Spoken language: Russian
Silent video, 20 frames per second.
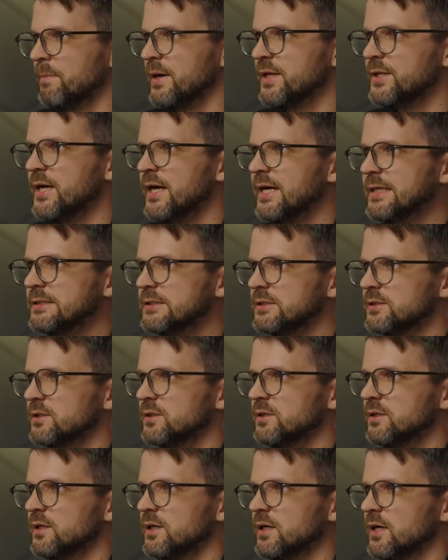понять,
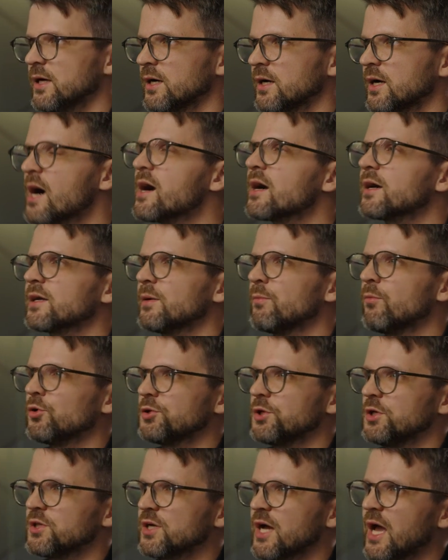э, как
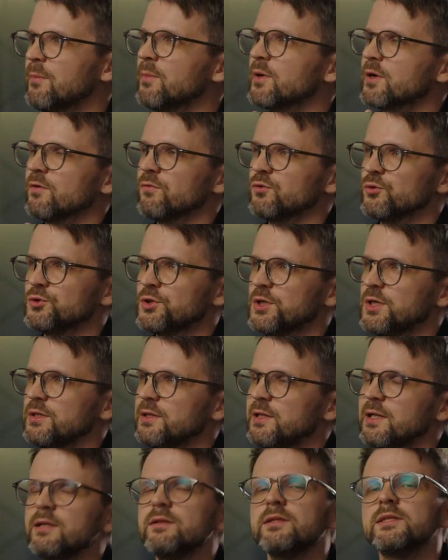работает камера внутри
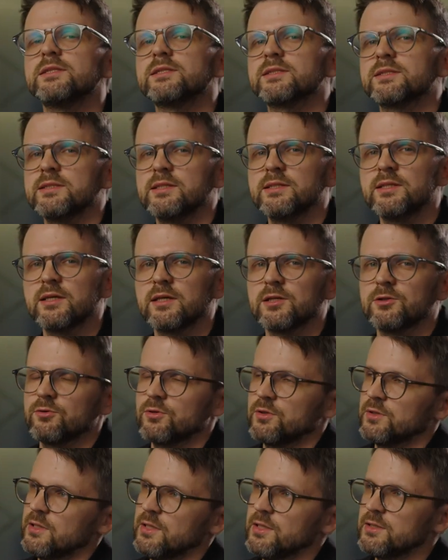длинной сцены,
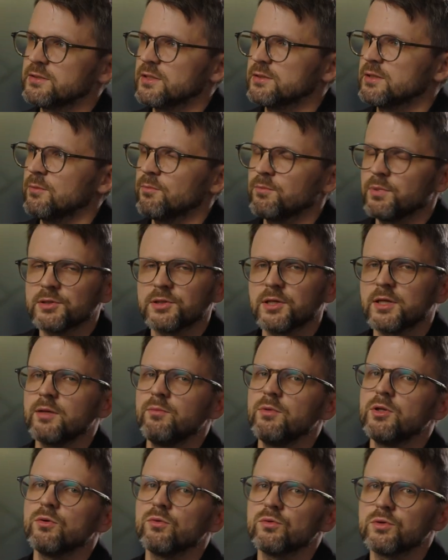которая длится там полторы
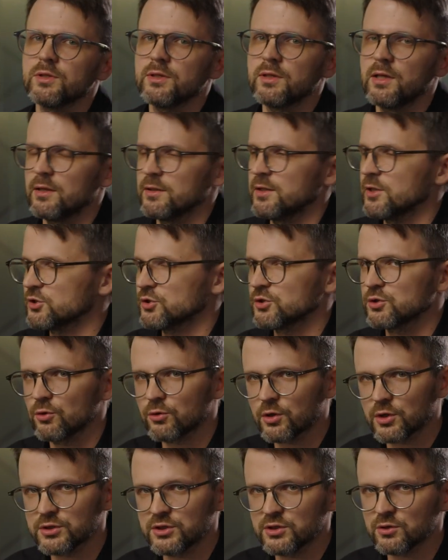минуты или даже
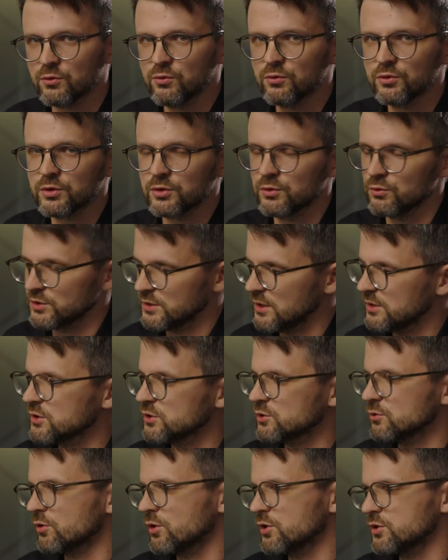40 секунд, но за эти
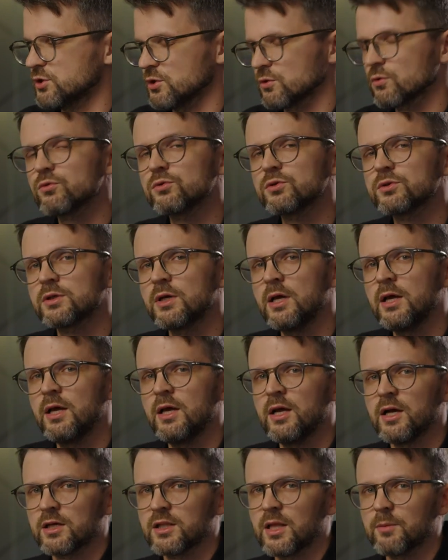40 секунд к